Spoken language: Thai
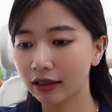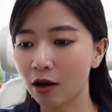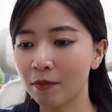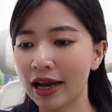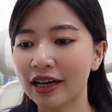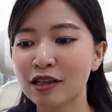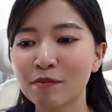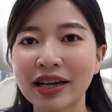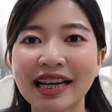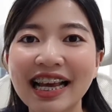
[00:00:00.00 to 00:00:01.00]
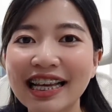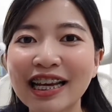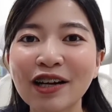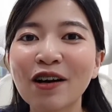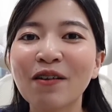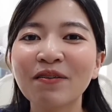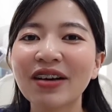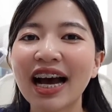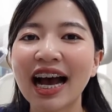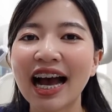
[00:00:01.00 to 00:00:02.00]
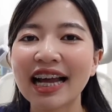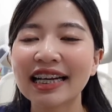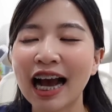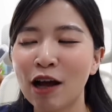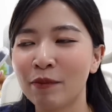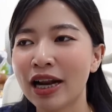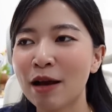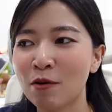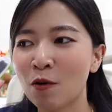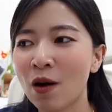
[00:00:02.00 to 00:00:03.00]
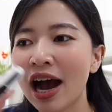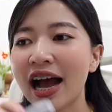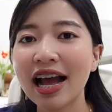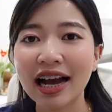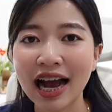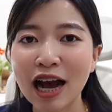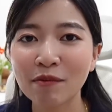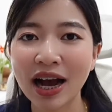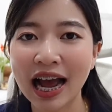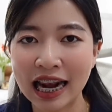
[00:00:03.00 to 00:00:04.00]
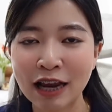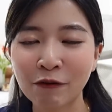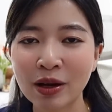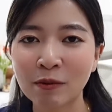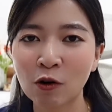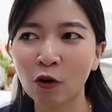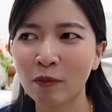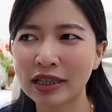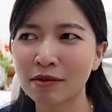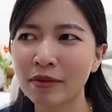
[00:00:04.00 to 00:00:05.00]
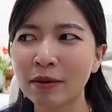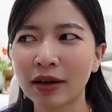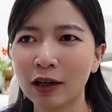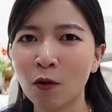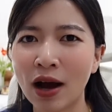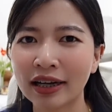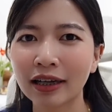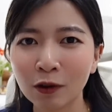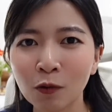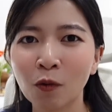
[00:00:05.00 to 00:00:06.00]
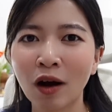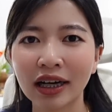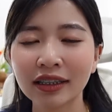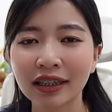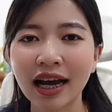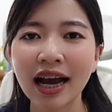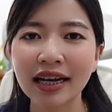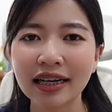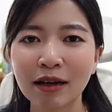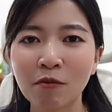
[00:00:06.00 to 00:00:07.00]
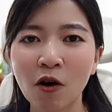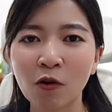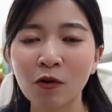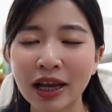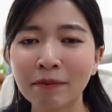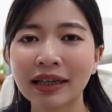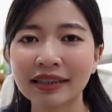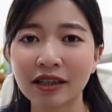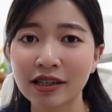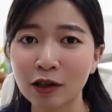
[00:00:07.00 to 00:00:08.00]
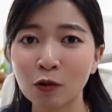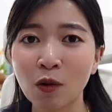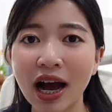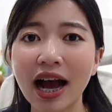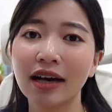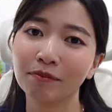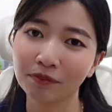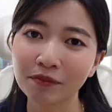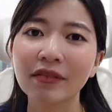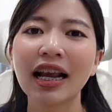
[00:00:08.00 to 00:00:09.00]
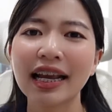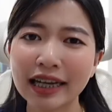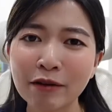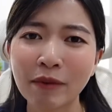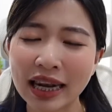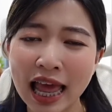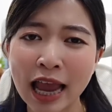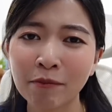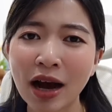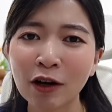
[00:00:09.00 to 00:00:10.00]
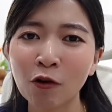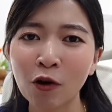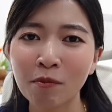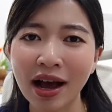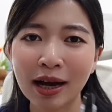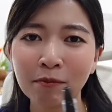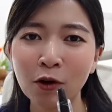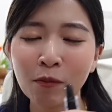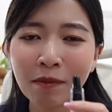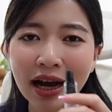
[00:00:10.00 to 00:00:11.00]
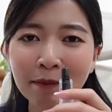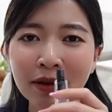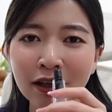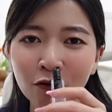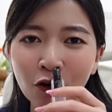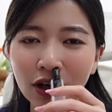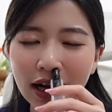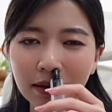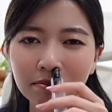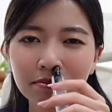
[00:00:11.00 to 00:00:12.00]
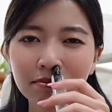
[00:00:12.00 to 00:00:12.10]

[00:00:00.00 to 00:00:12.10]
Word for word: ต่อไปก็จะเป็นยาดมนะคะ อันนี้ขาดไม่ได้เพราะว่าข้างมหาลัยฟิล์มทุกคนมันจะมีเหมือนโรงงานกระดูกอะเออถ้าใครเรียนมกรุงเทพลังสิตก็จะรู้ว่ากลิ่นมันแรงมากทุกคนมากับลมมากับกลิ่นฝนอะ